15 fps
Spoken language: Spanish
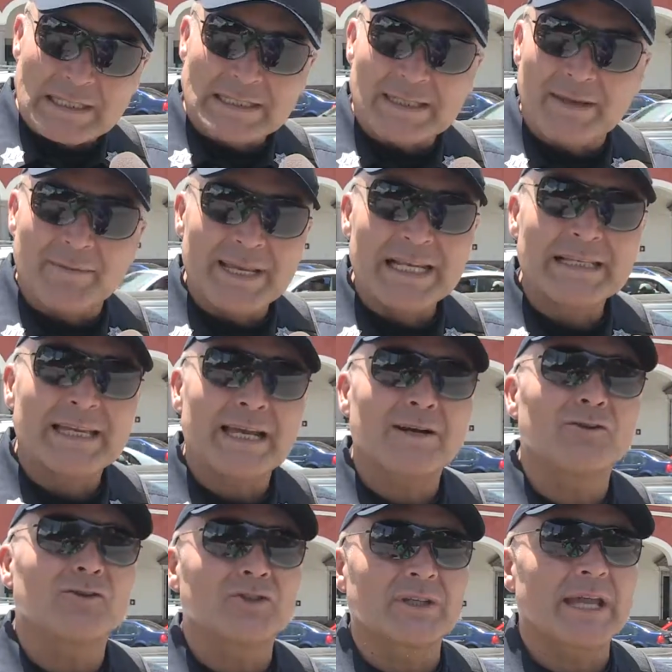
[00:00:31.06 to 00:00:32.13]
El civil ya
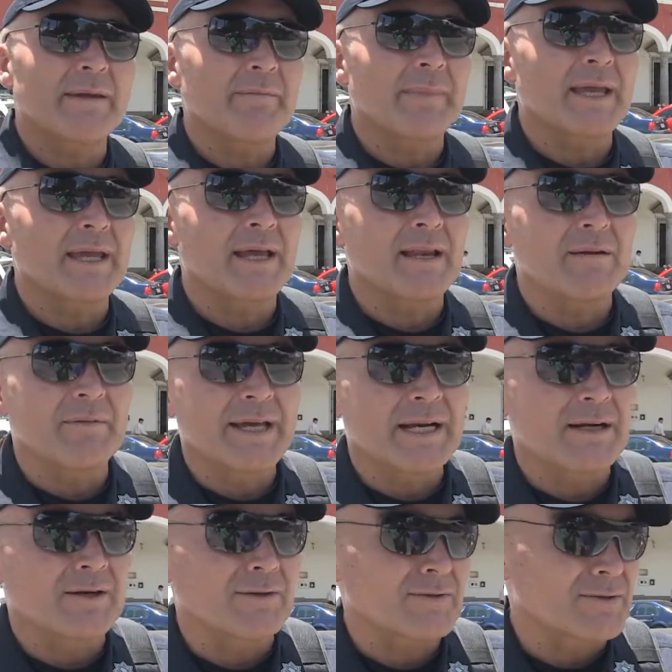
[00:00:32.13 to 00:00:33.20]
no teme al
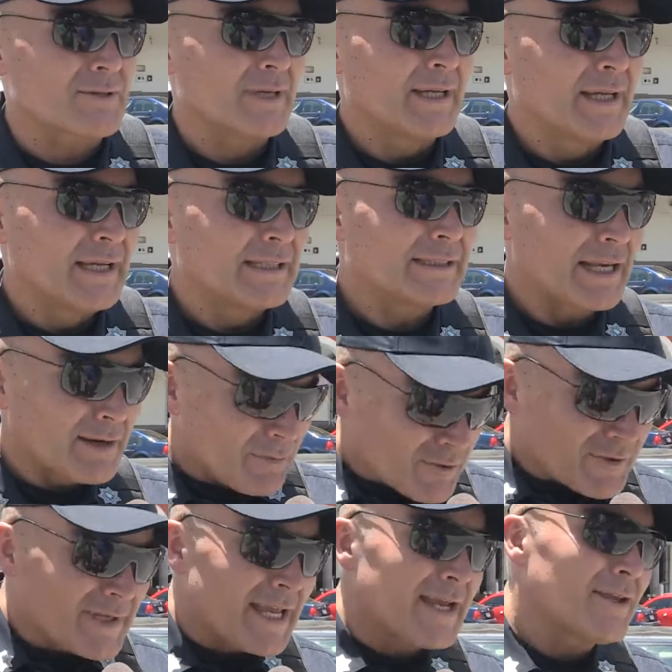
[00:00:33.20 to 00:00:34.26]
vernos,
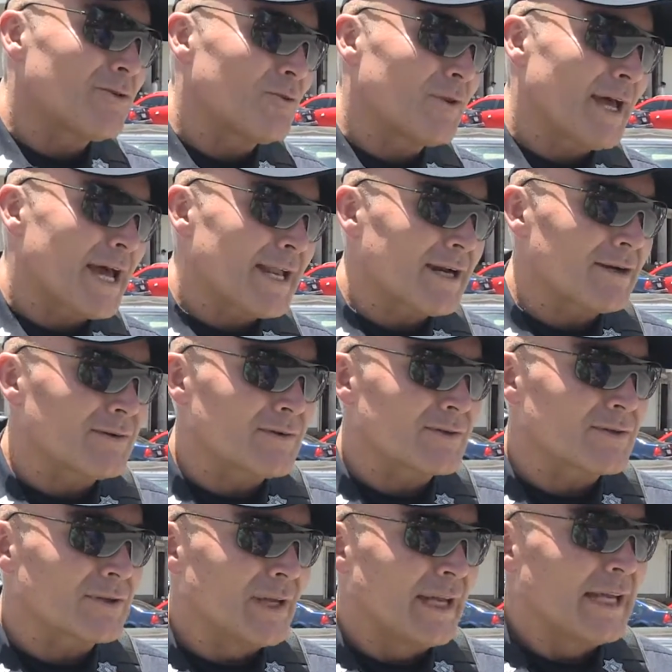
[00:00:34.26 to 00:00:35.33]
tenemos que
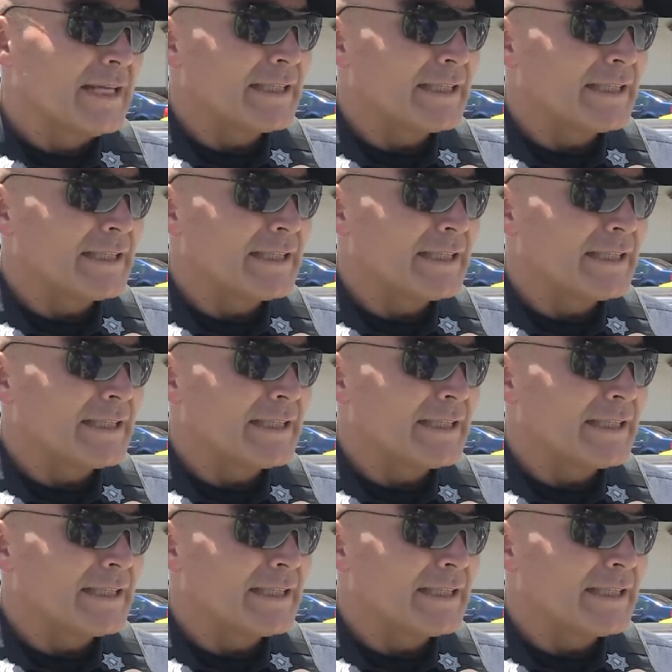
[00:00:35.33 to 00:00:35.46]
ayudarlos,